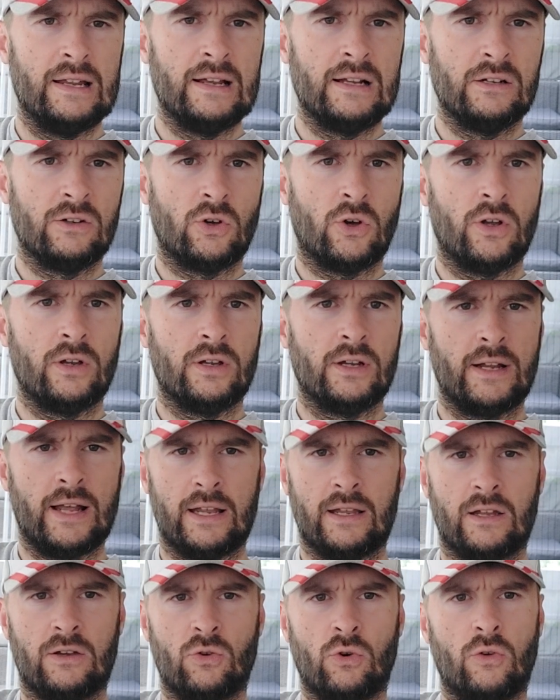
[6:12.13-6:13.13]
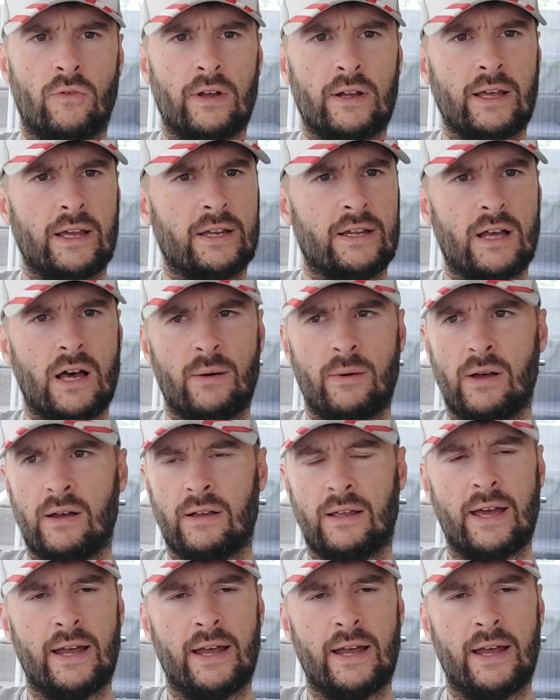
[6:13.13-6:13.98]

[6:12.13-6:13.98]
klingeln können, den hat der Torwart Richter aber,